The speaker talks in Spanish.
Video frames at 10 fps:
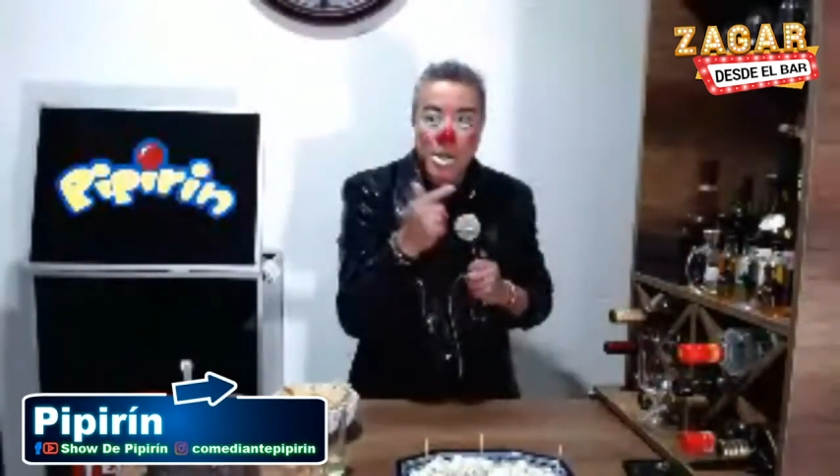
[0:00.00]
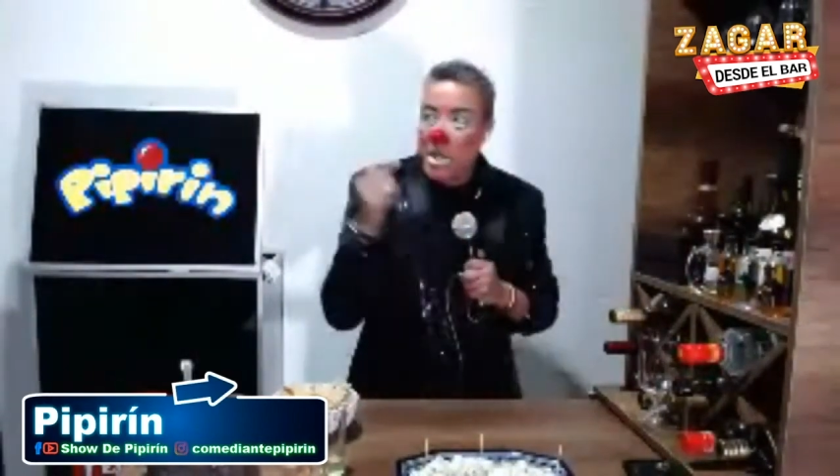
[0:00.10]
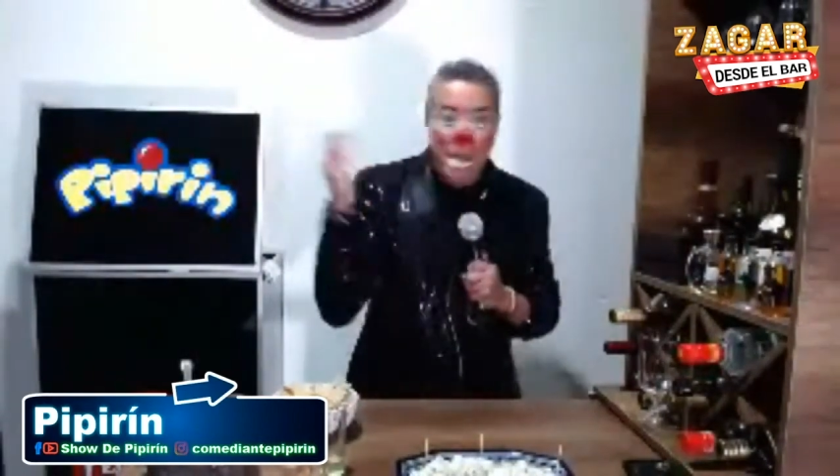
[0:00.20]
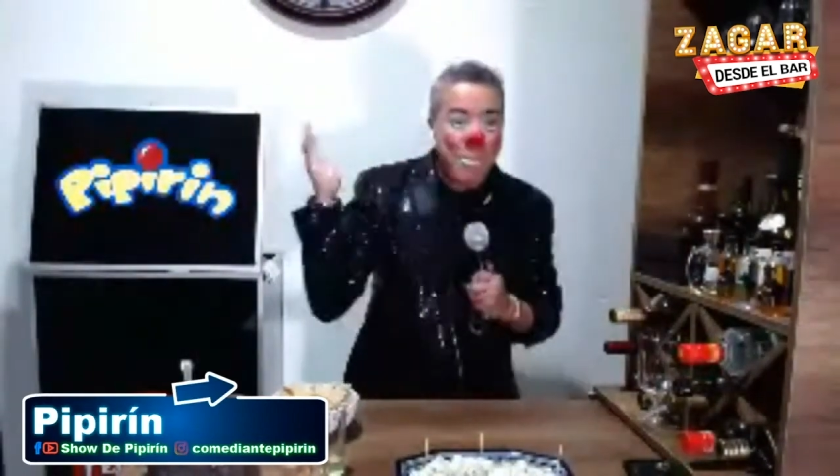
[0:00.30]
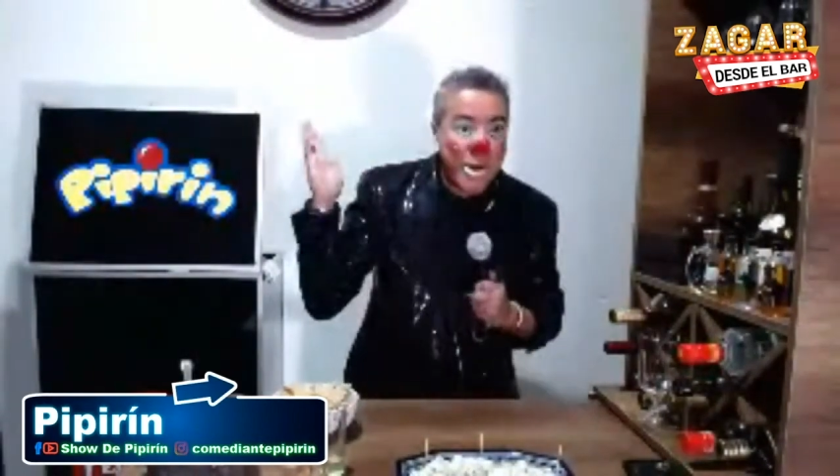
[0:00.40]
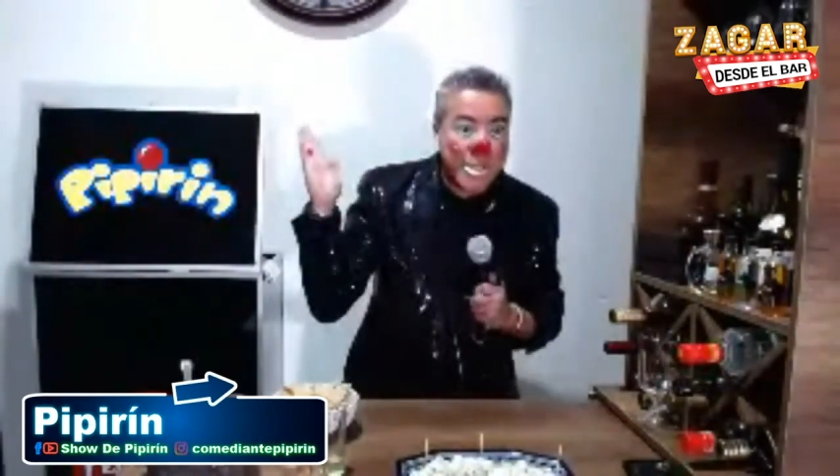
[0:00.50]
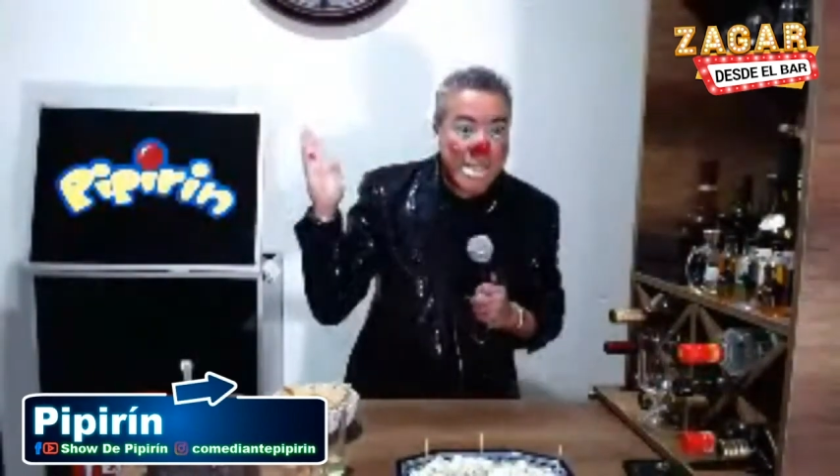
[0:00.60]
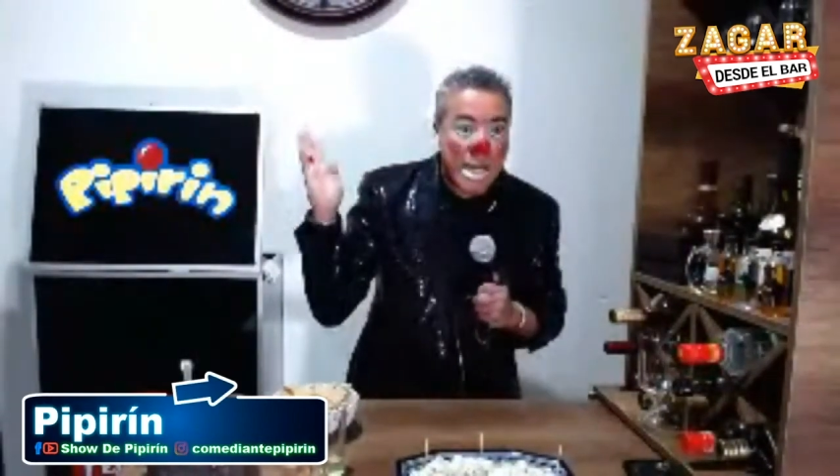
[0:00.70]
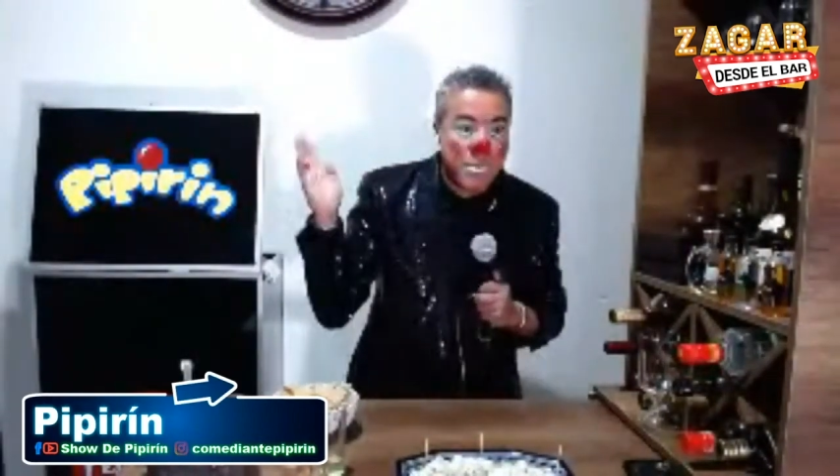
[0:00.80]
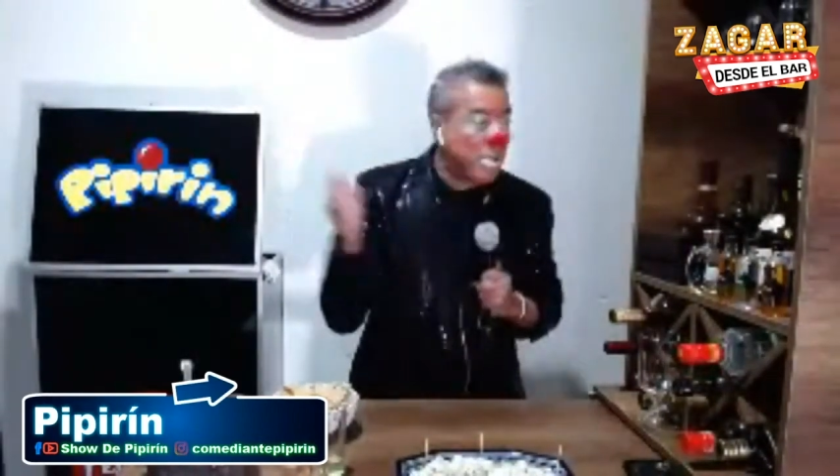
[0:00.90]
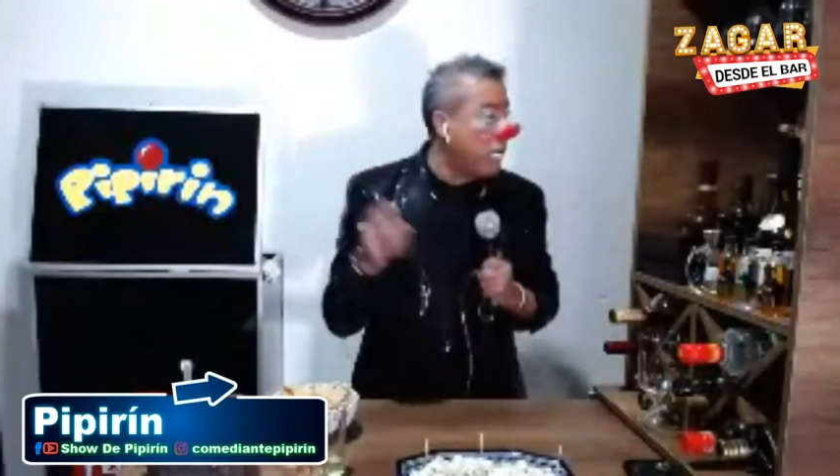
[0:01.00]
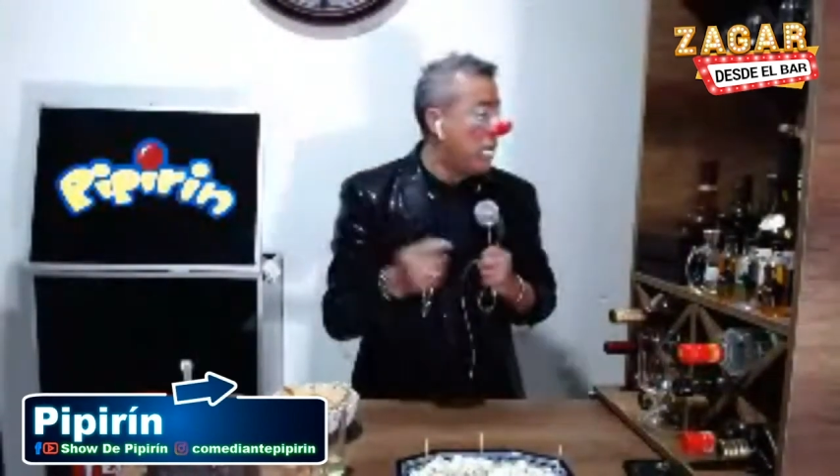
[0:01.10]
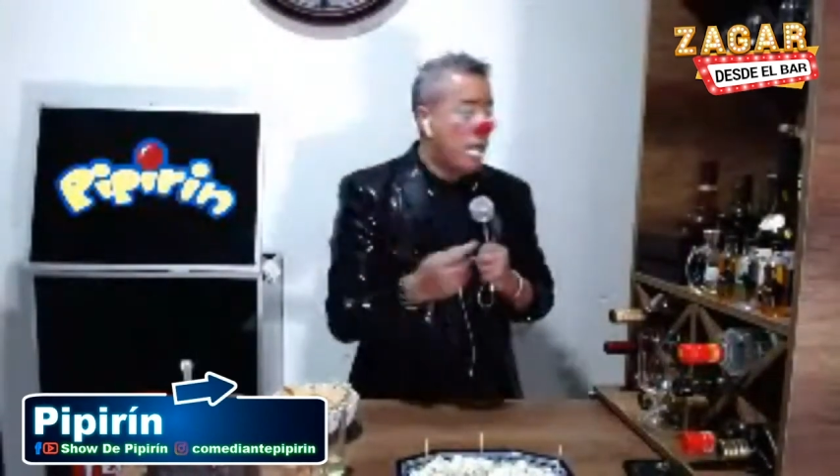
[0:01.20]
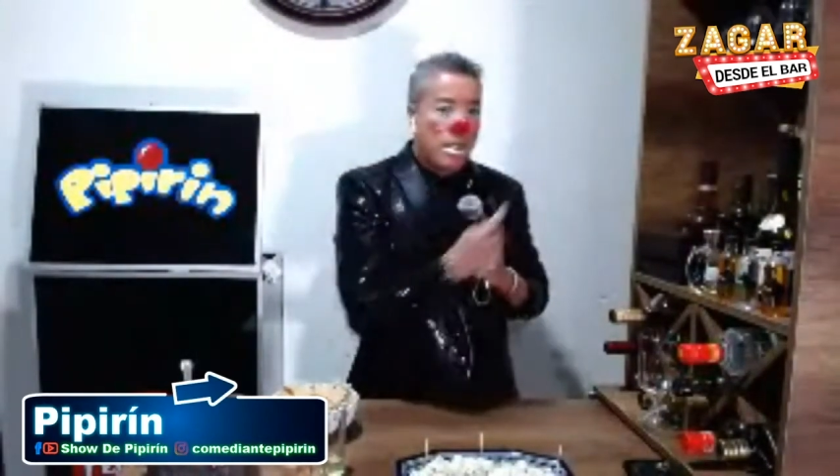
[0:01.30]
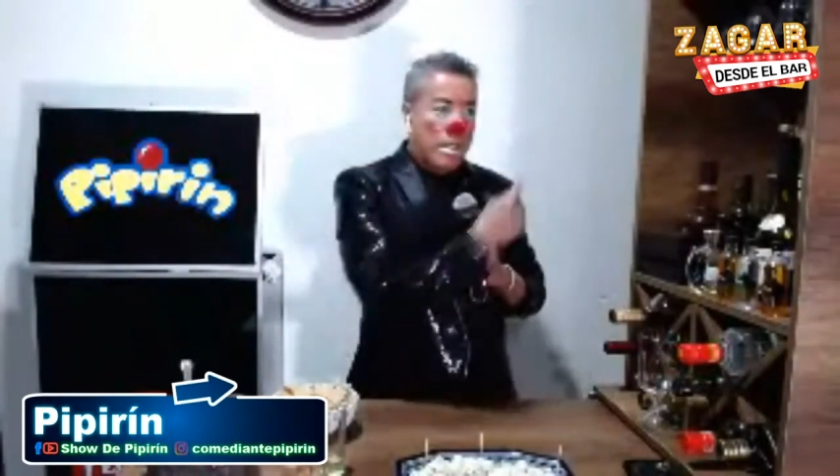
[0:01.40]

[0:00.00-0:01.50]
que vio a este cabrón, dijo,